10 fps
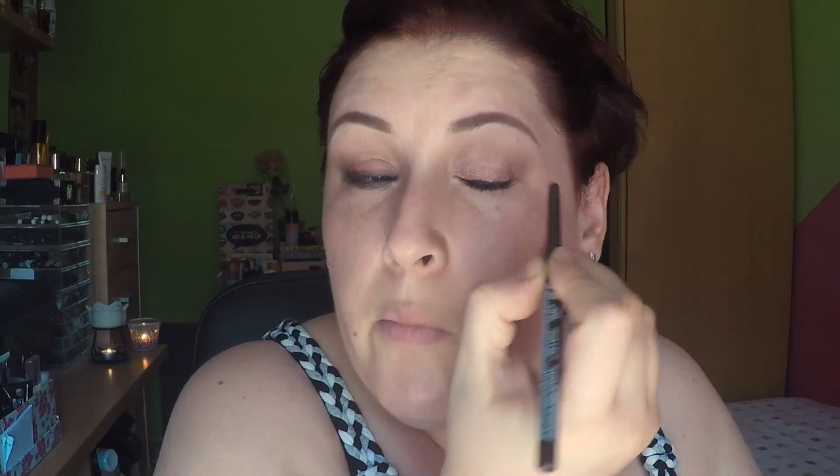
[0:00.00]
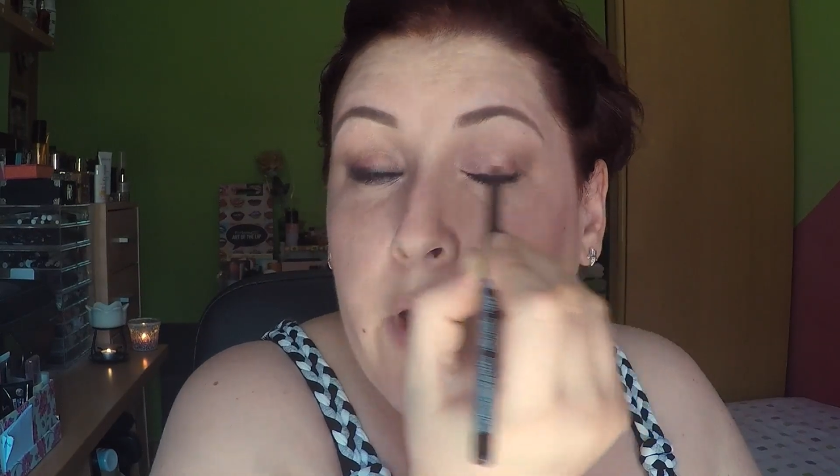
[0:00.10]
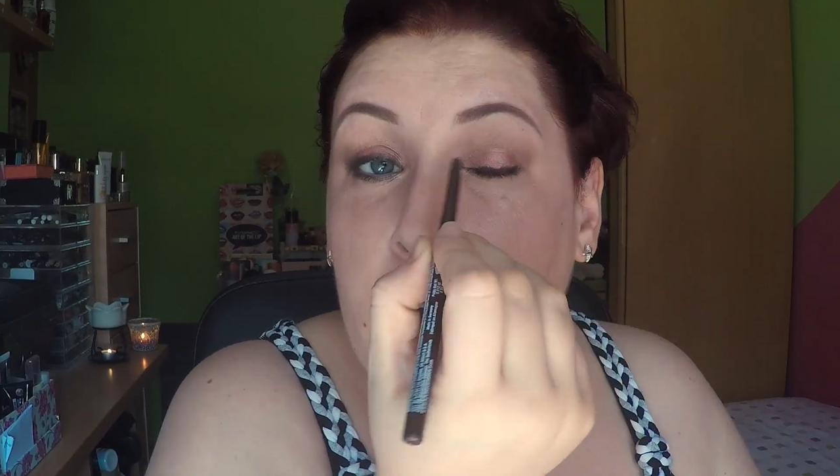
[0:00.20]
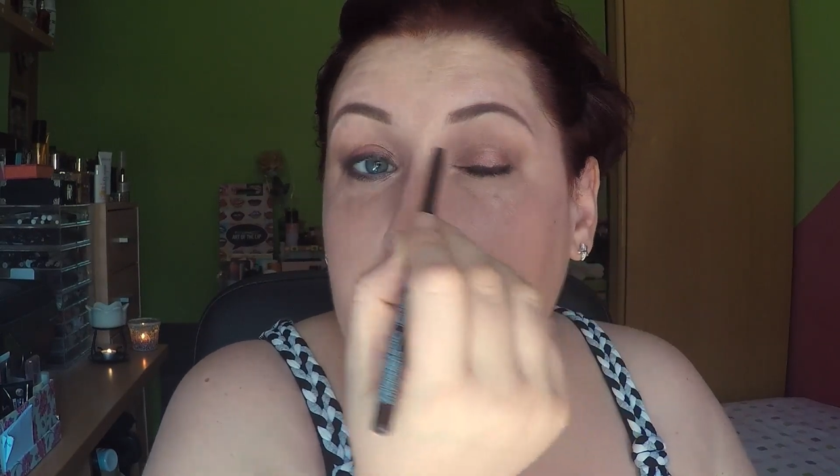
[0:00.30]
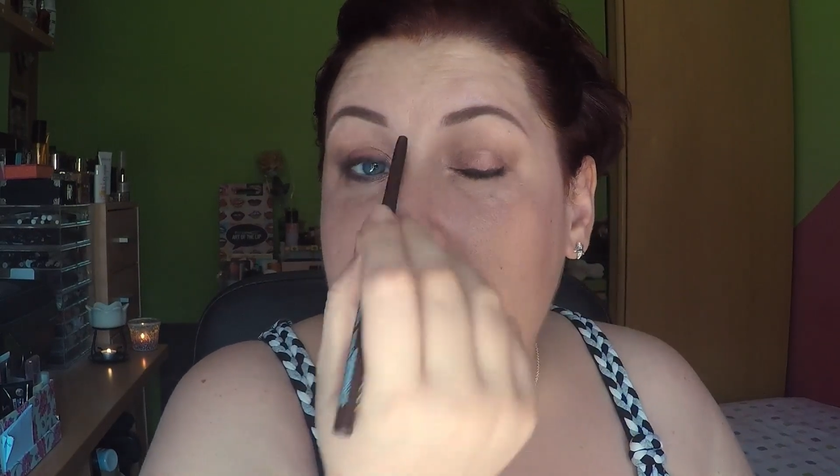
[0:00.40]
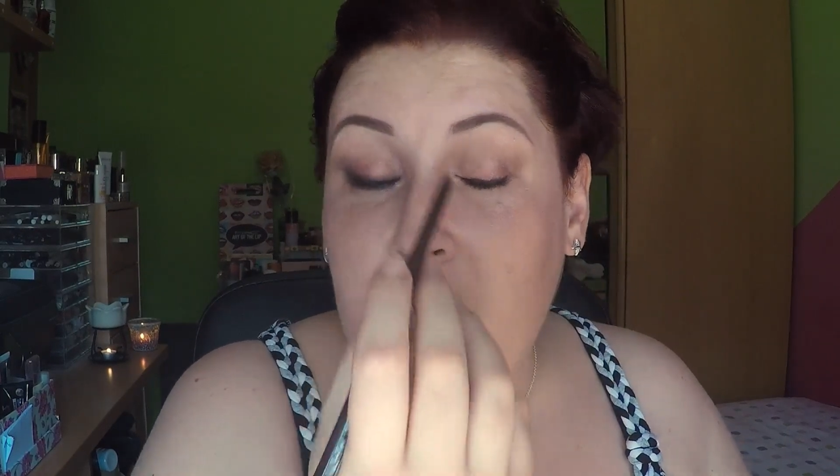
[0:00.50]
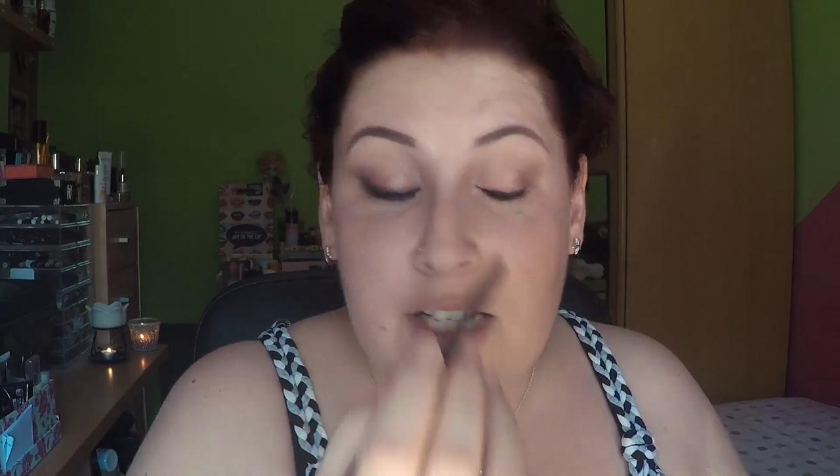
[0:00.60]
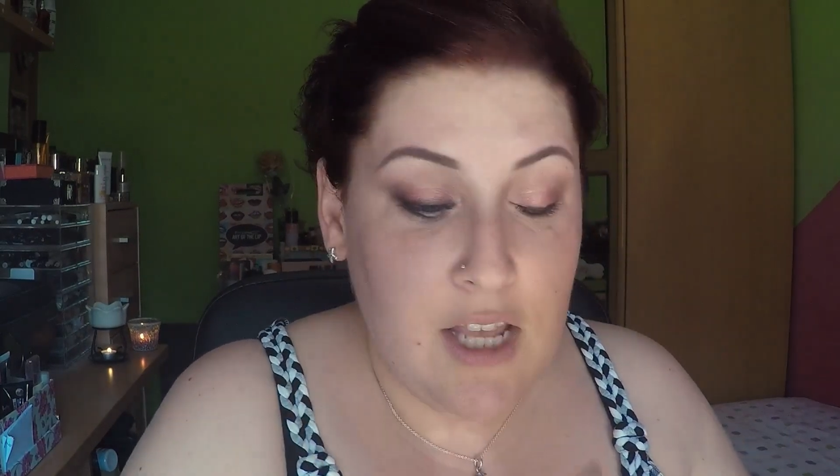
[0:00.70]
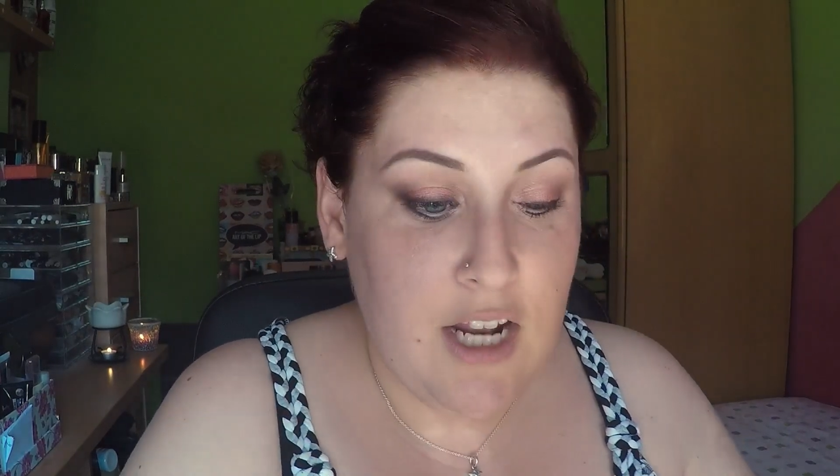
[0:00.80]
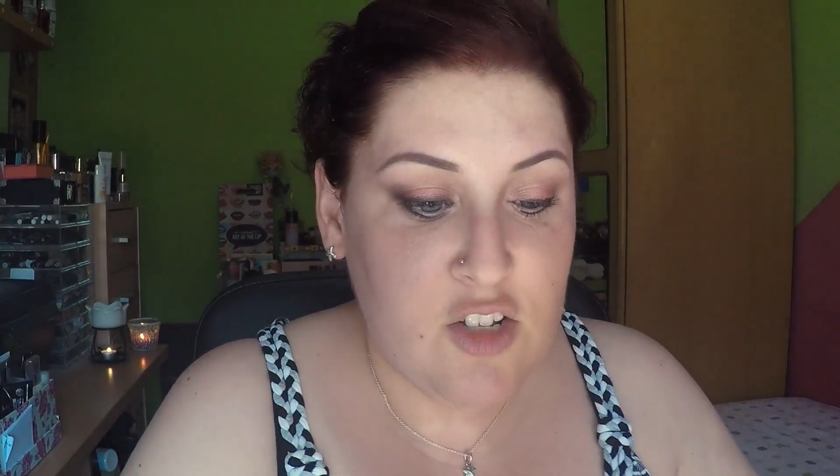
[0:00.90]
Creo que esta
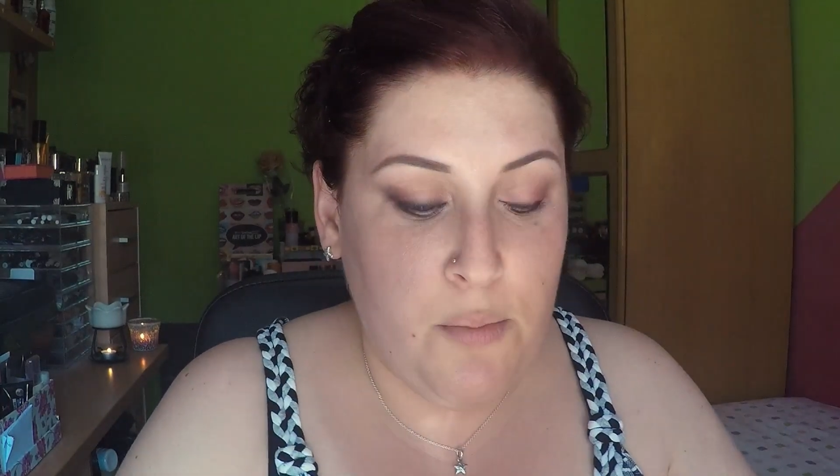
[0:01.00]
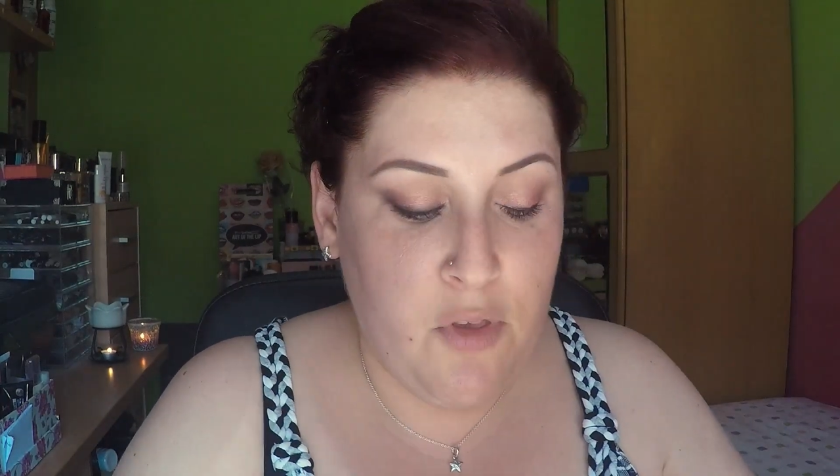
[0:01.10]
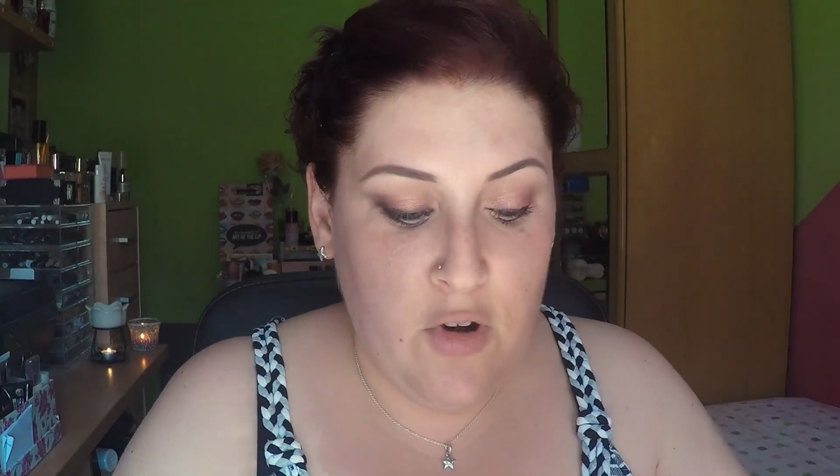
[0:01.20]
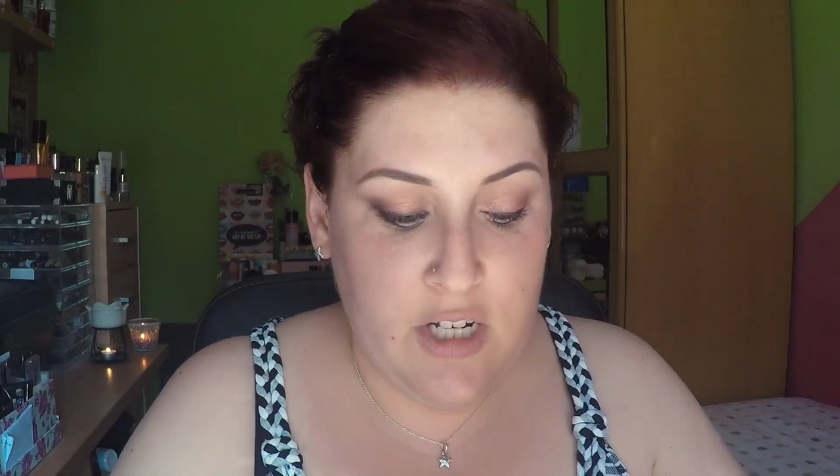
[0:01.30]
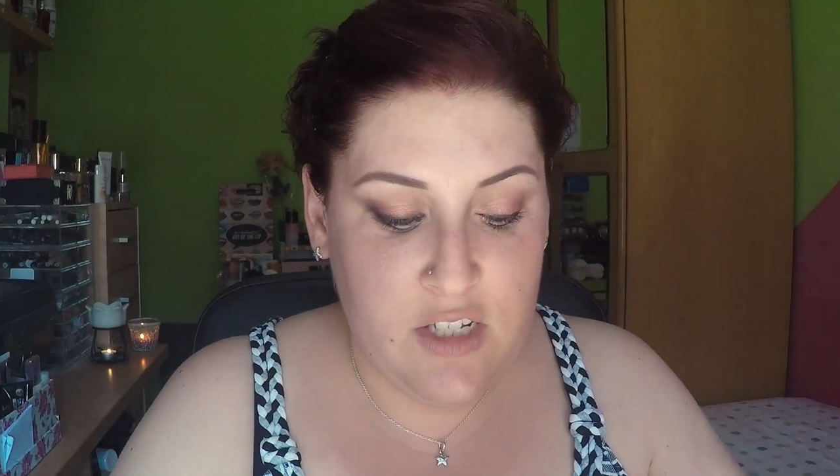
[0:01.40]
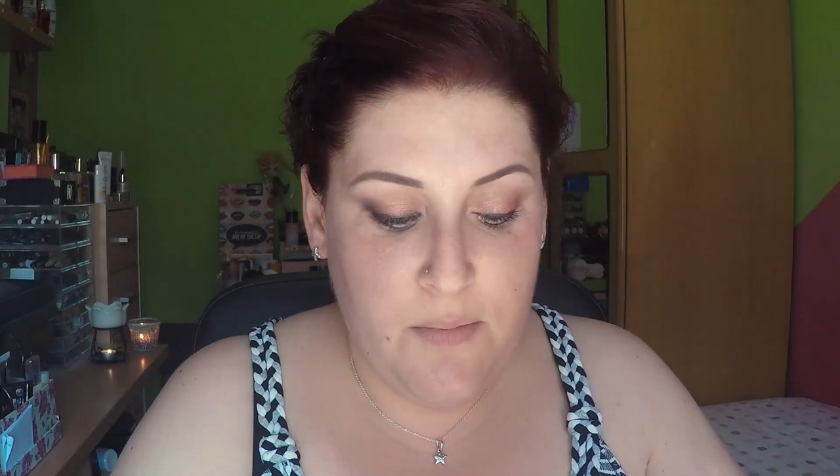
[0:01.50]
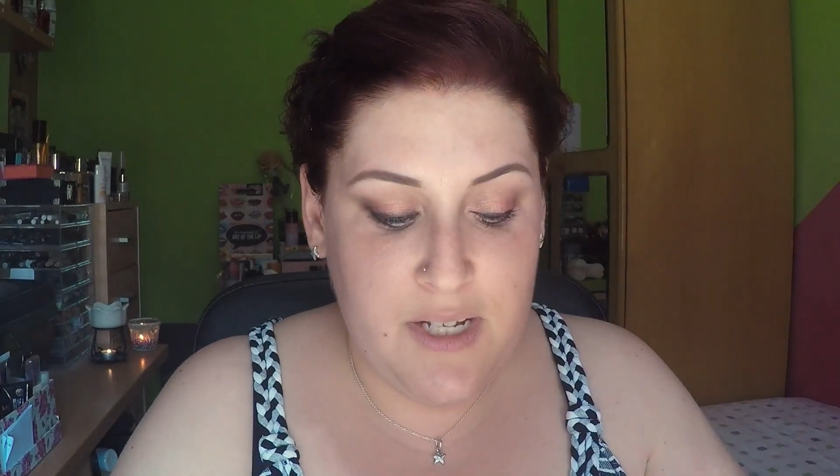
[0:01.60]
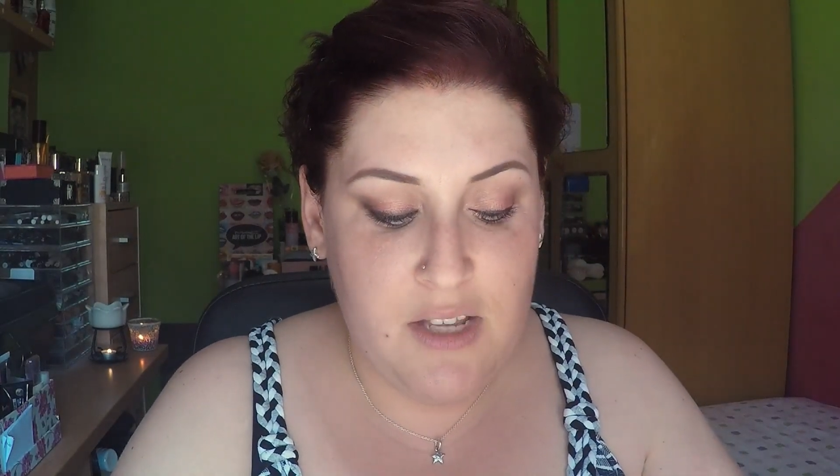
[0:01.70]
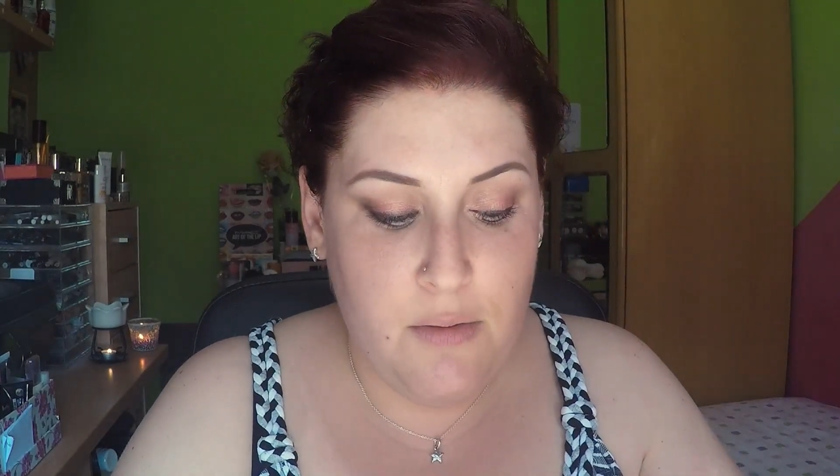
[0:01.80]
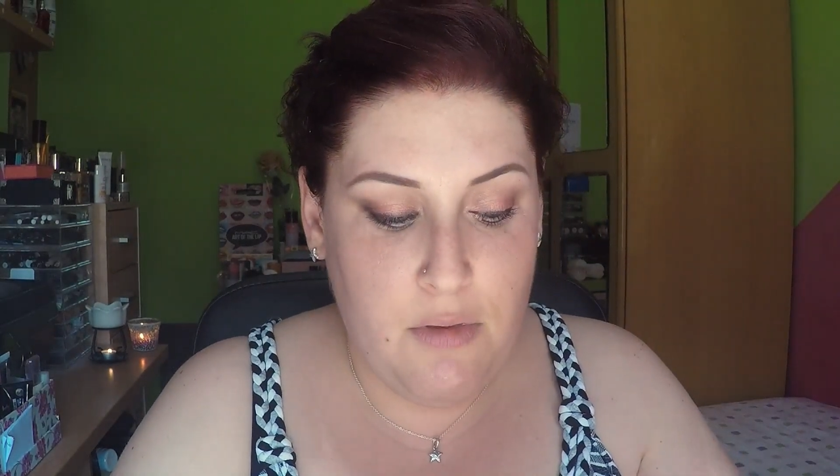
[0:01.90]
es de las opciones
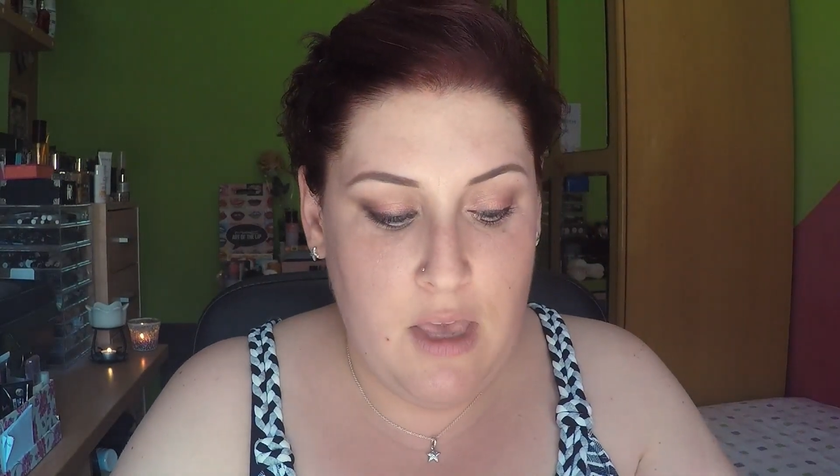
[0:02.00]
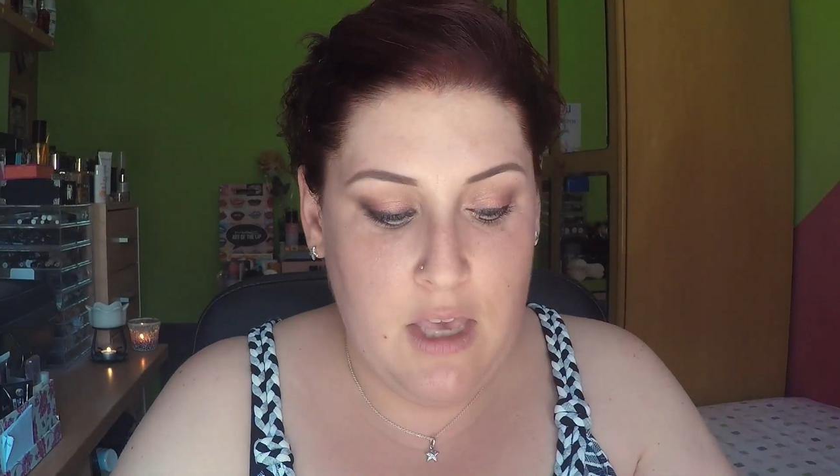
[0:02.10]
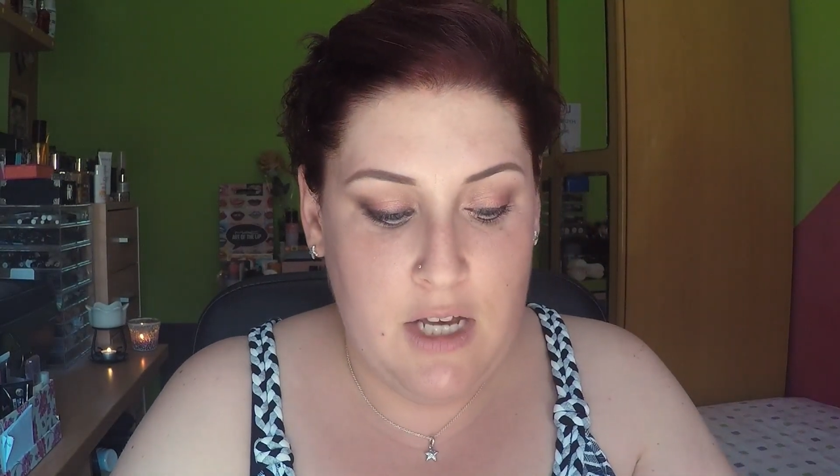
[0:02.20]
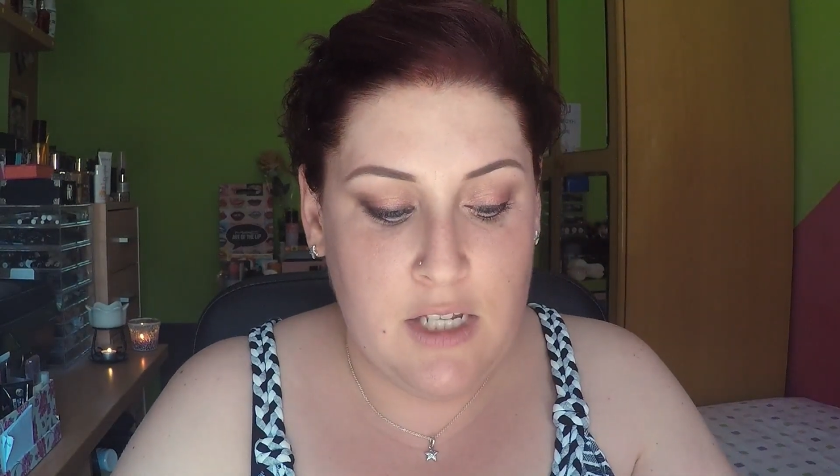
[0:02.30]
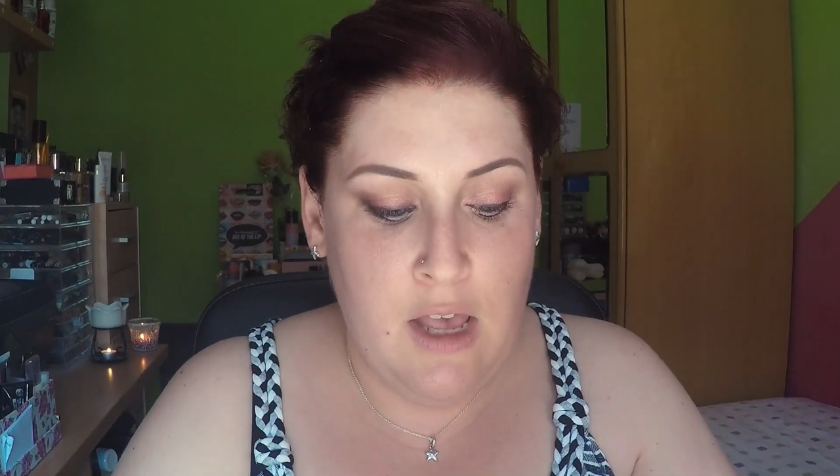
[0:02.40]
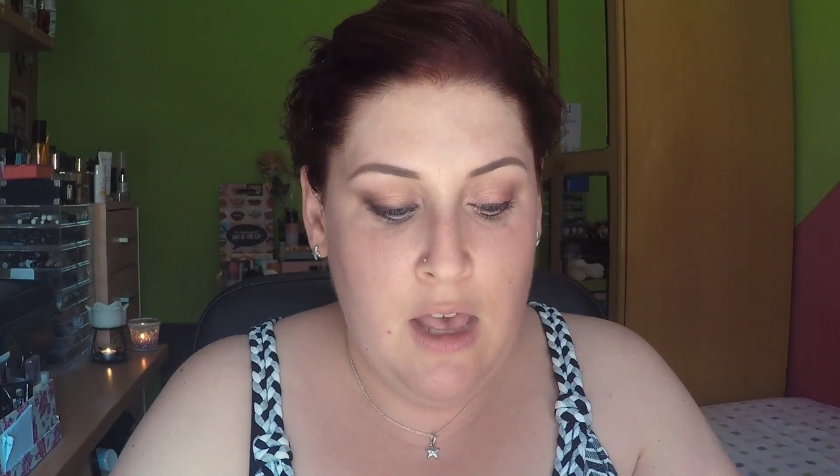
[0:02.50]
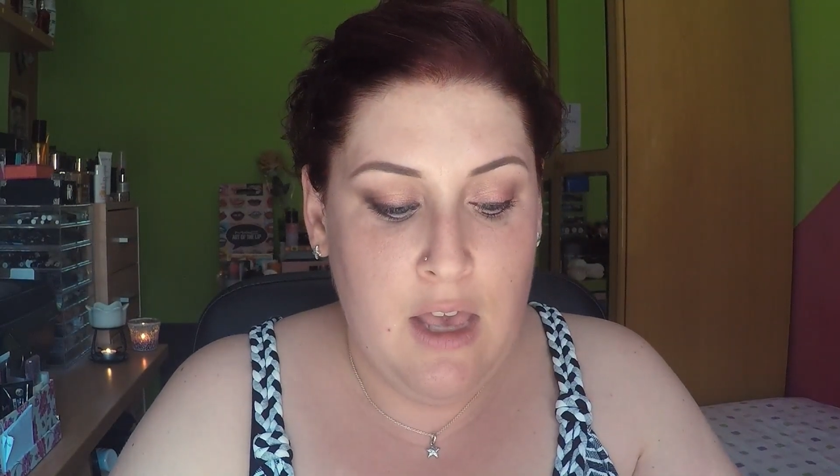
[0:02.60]
más sencillas